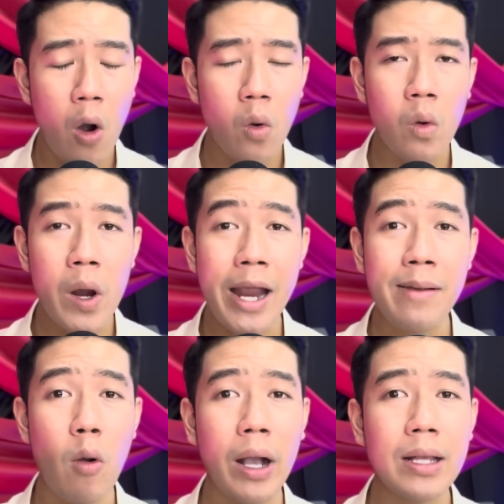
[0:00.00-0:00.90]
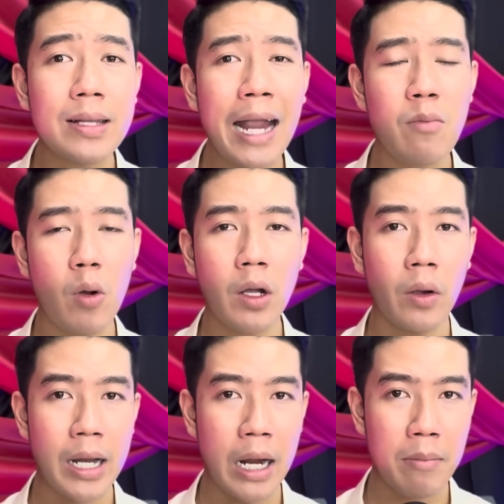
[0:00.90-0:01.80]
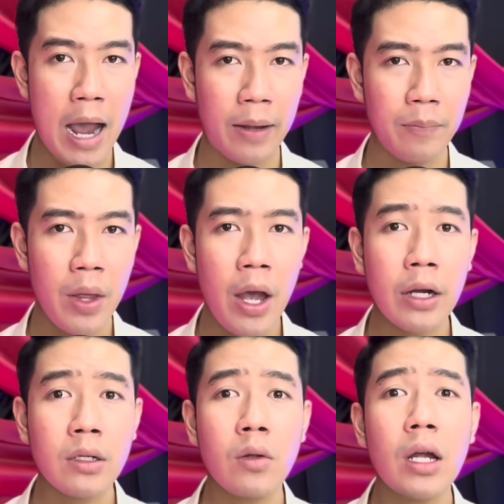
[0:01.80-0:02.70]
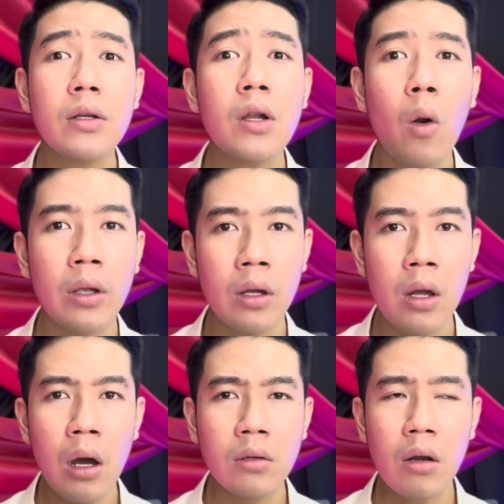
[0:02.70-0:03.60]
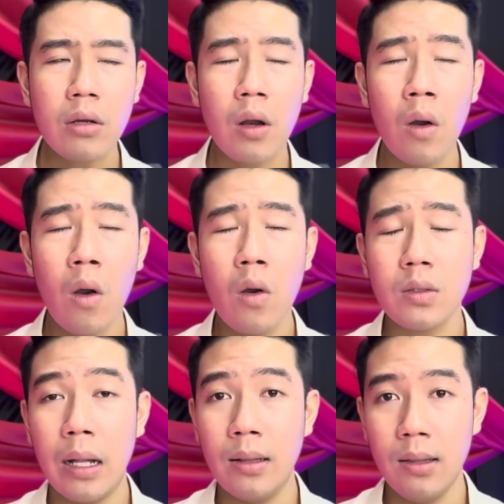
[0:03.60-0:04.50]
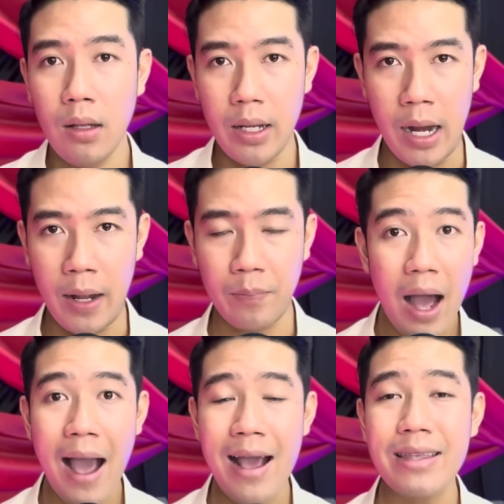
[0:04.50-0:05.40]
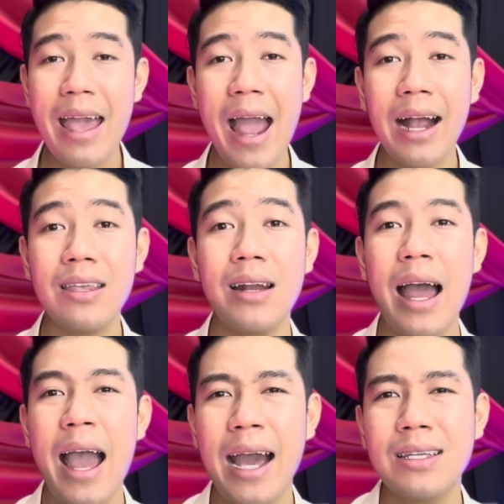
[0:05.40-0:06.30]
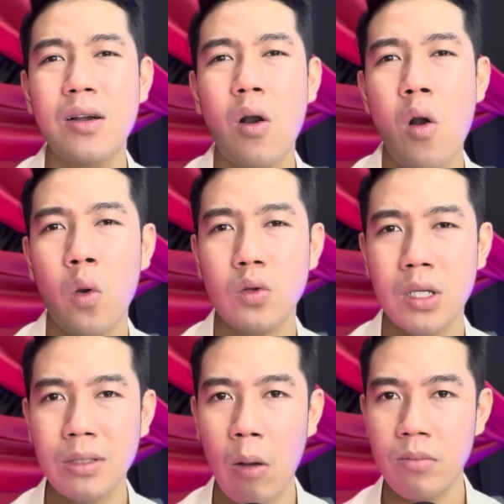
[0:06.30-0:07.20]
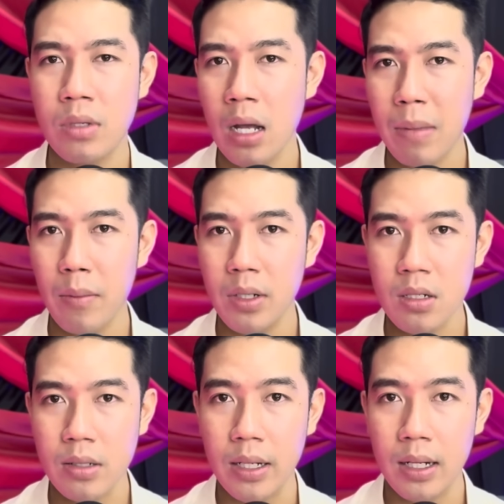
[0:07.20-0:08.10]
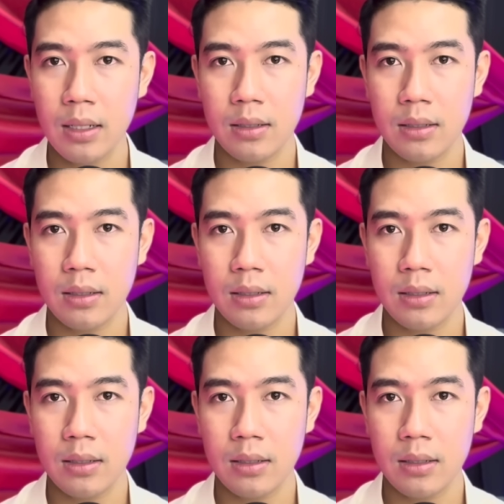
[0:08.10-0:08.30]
nguyên một cái xác một cái người đàn bà, nó chết trôi, nó trương sình lên vậy nè, y chang như là hai cha con của Sáu Tổng chết mấy bữa trước vậy đó.